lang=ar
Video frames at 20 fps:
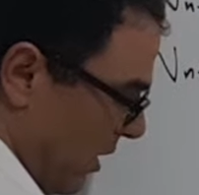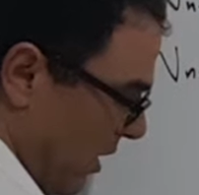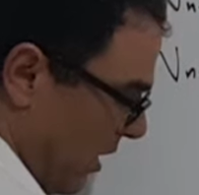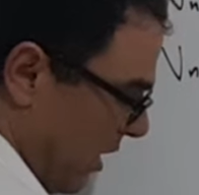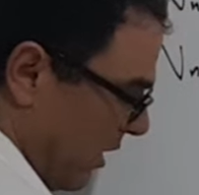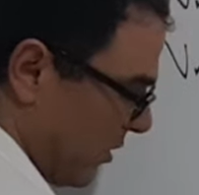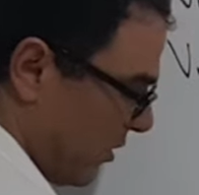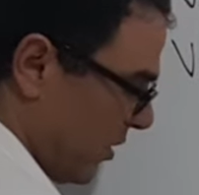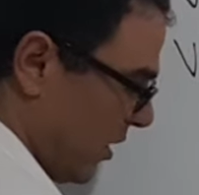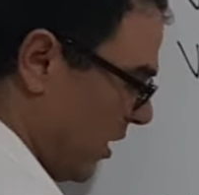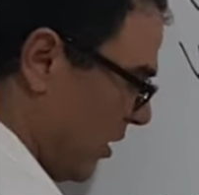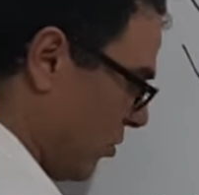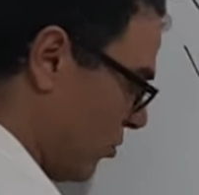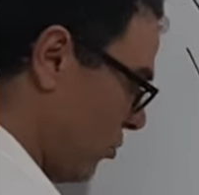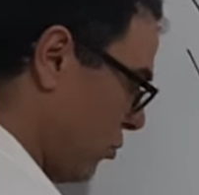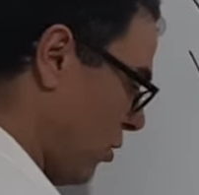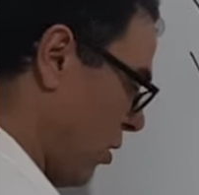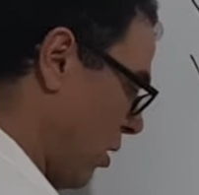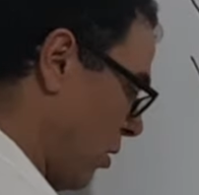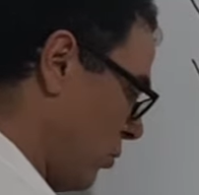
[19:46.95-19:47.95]

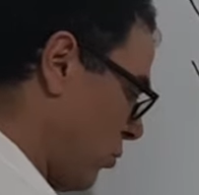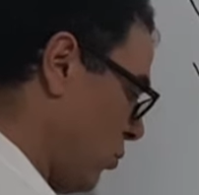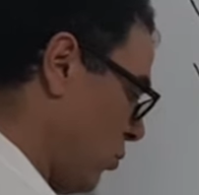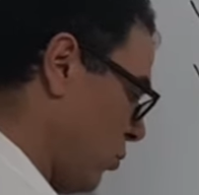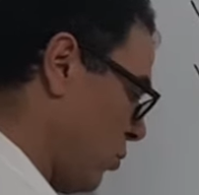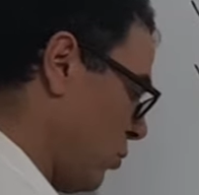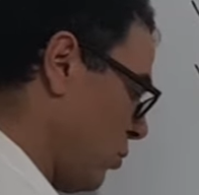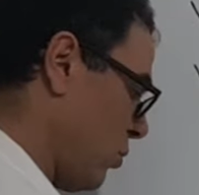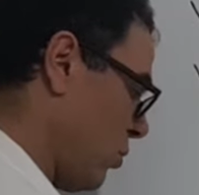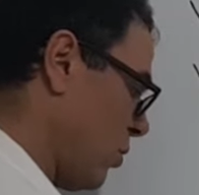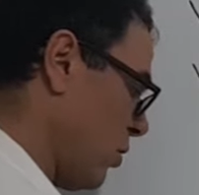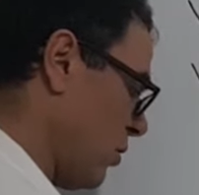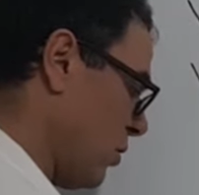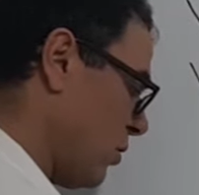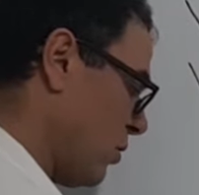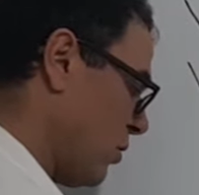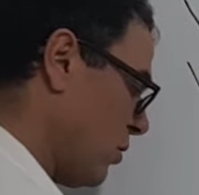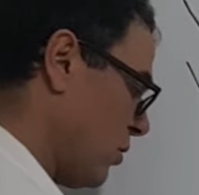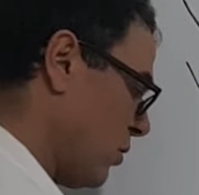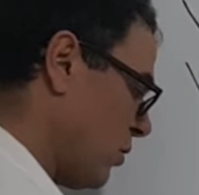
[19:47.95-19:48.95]
أساسها
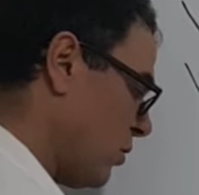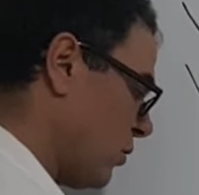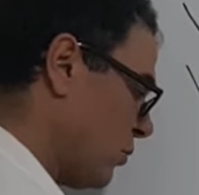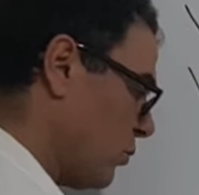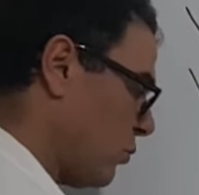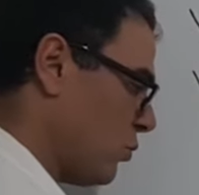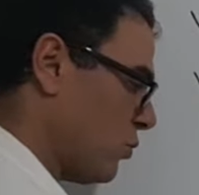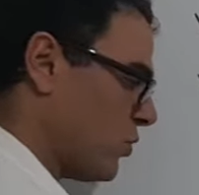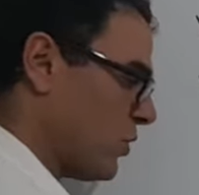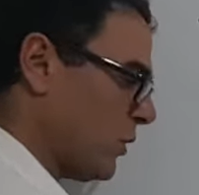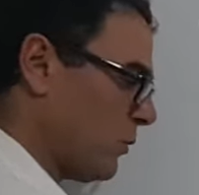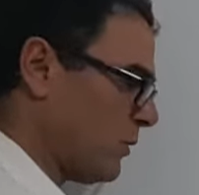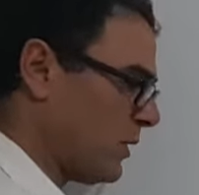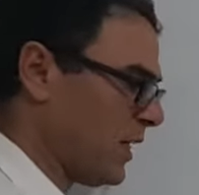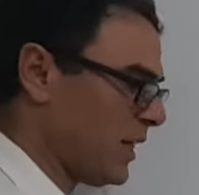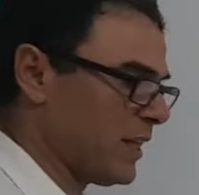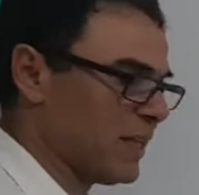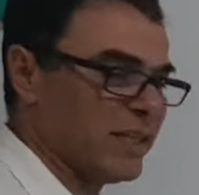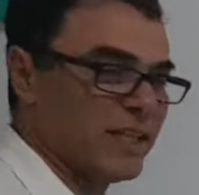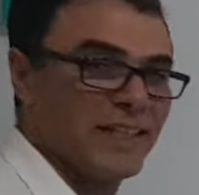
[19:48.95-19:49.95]
كي يساوي لنا
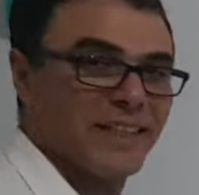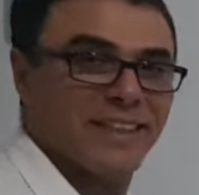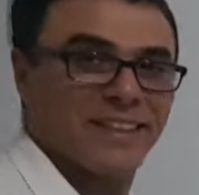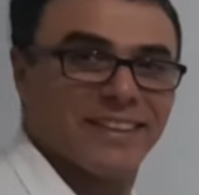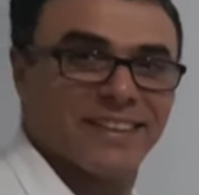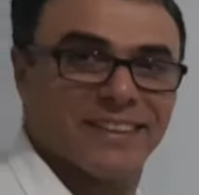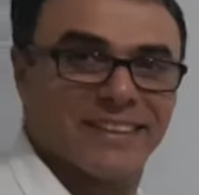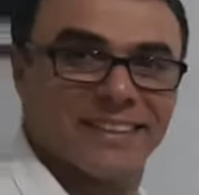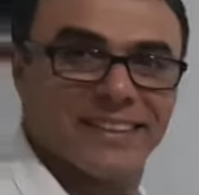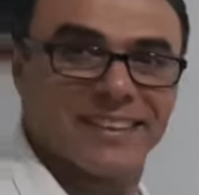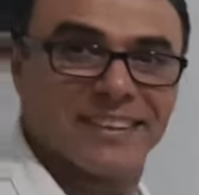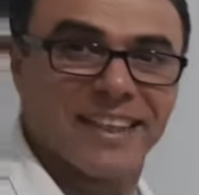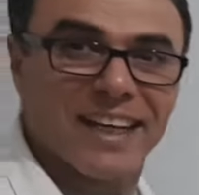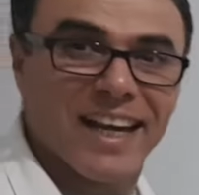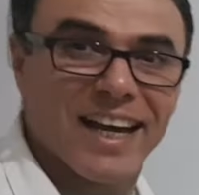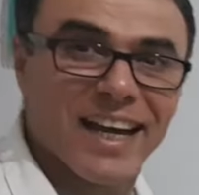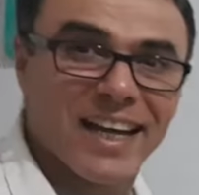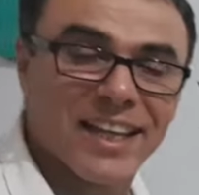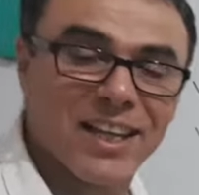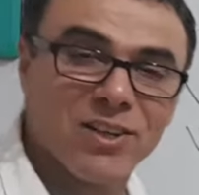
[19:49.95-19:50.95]
اثنين
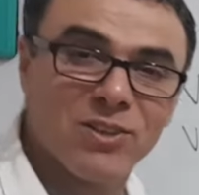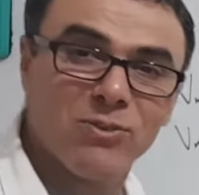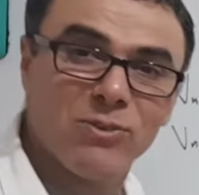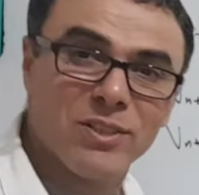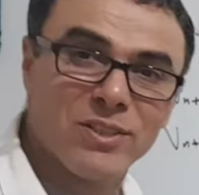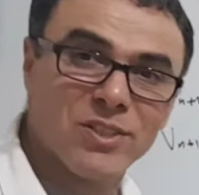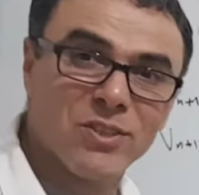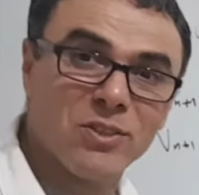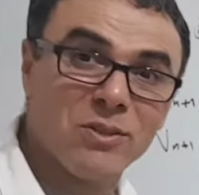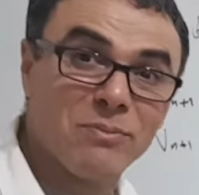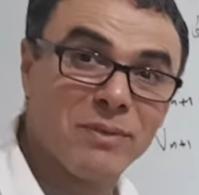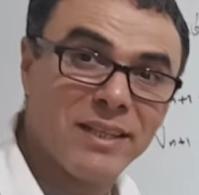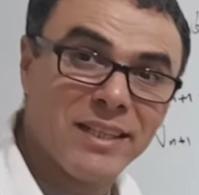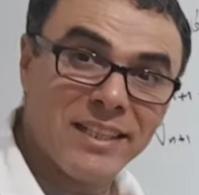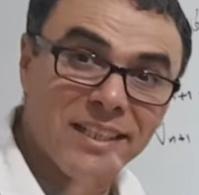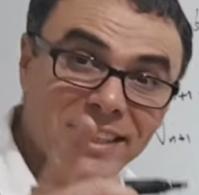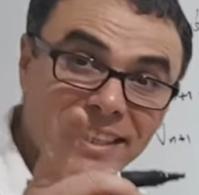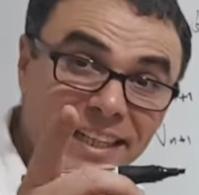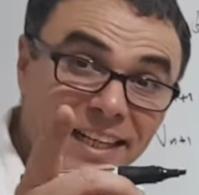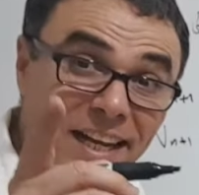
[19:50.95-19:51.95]
هذا هو الجواب
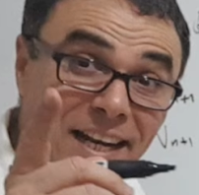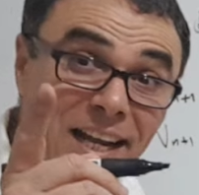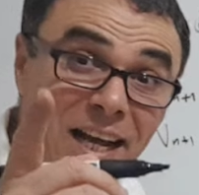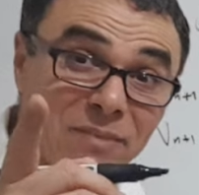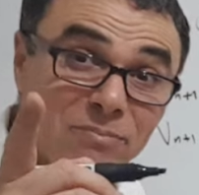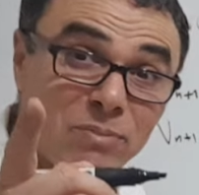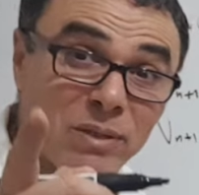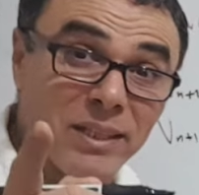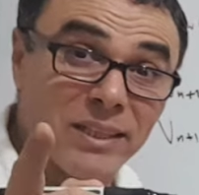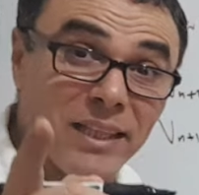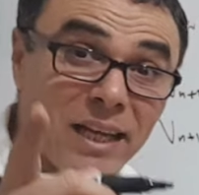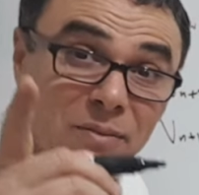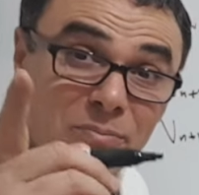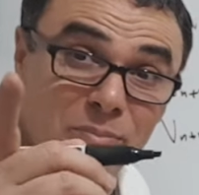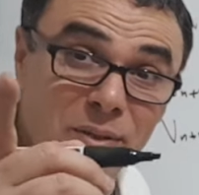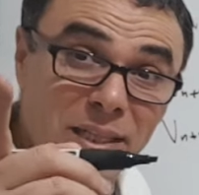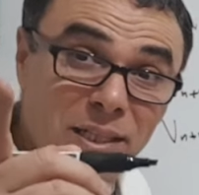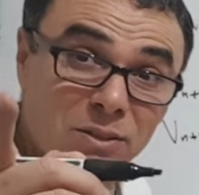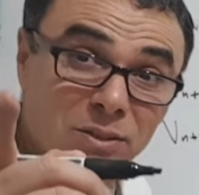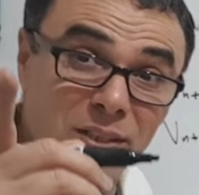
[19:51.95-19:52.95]
اذا نحبك
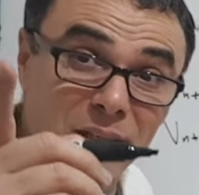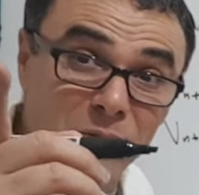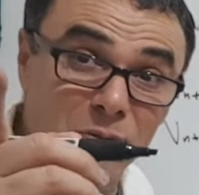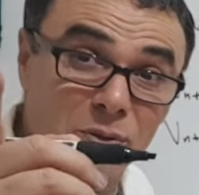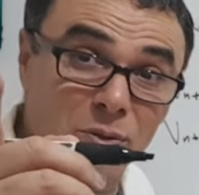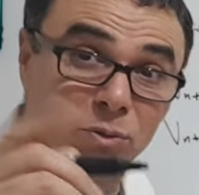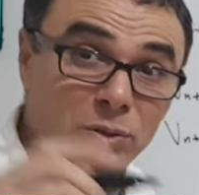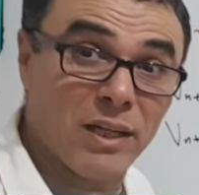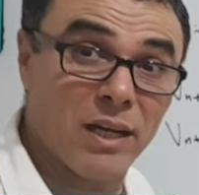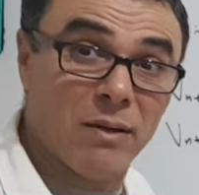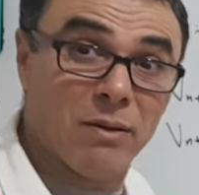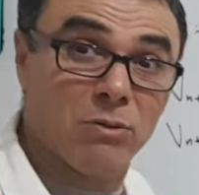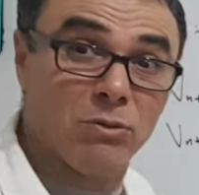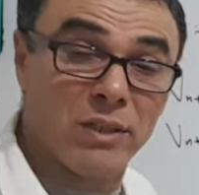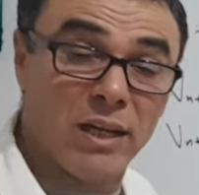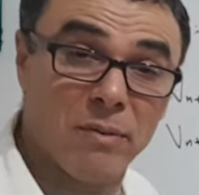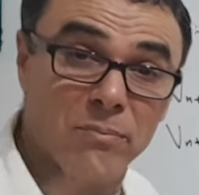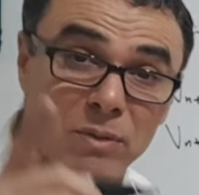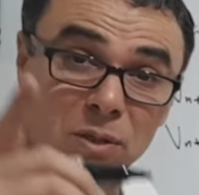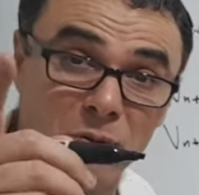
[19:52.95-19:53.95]
تحبيني
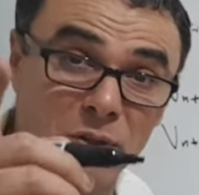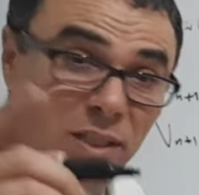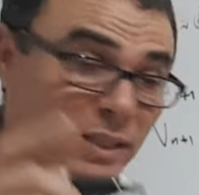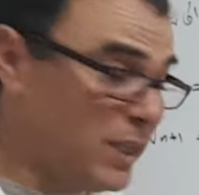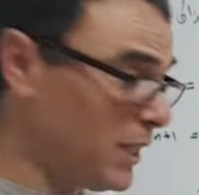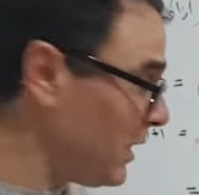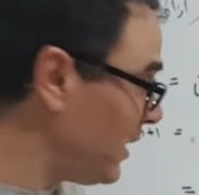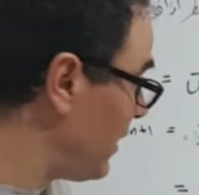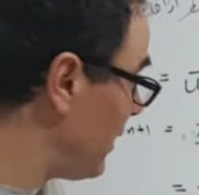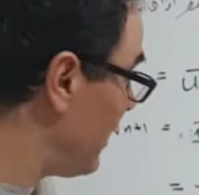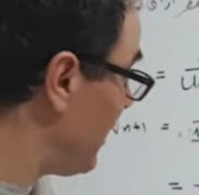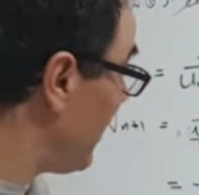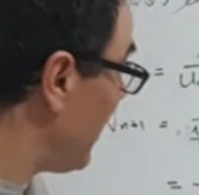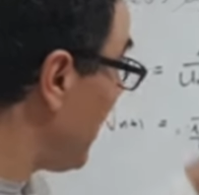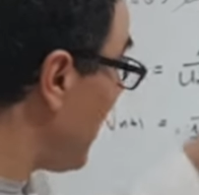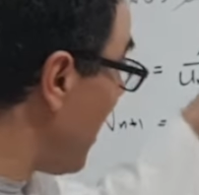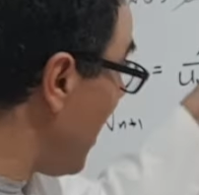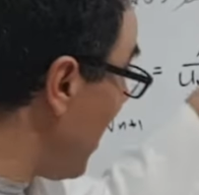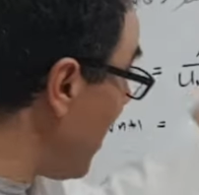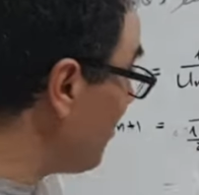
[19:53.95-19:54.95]
وتحبني وليدي
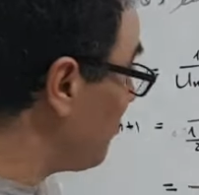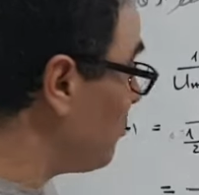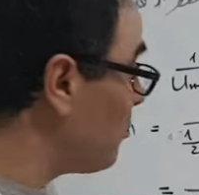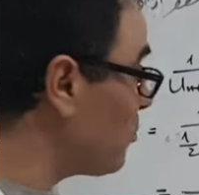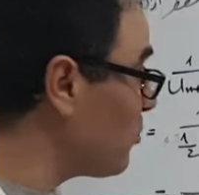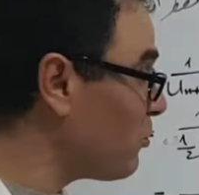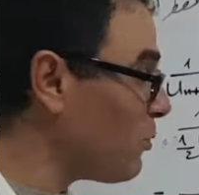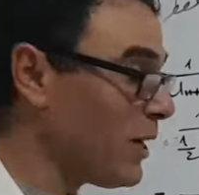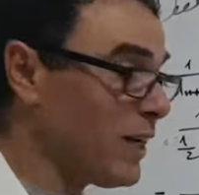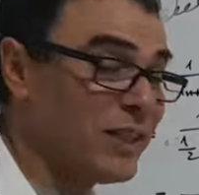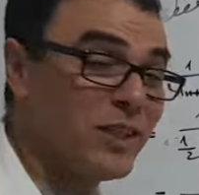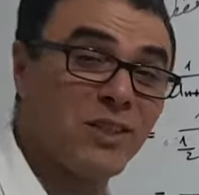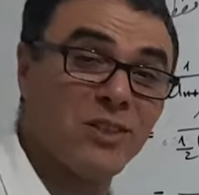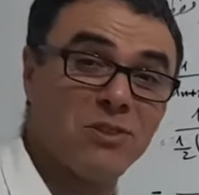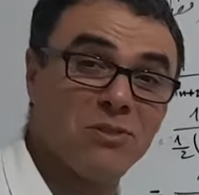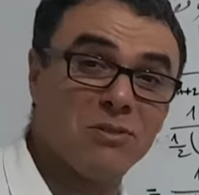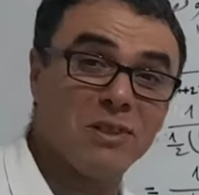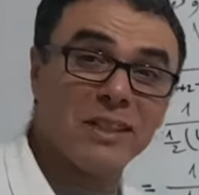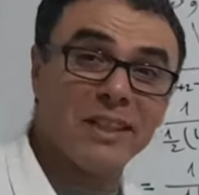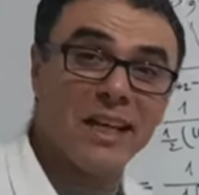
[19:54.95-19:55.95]
عاود تشوف وحدك
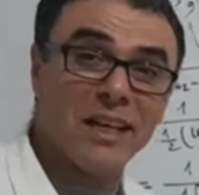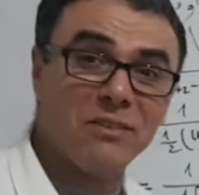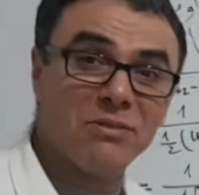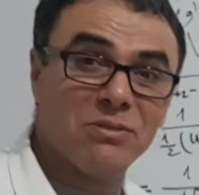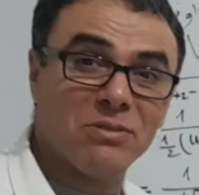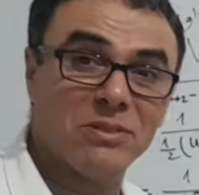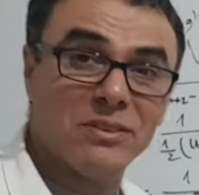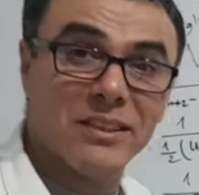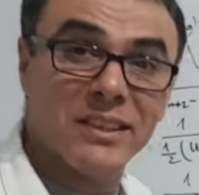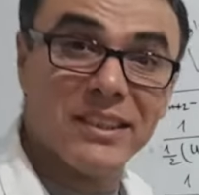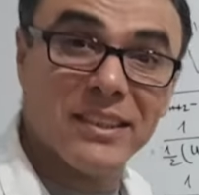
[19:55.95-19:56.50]
تشوف لا تعرف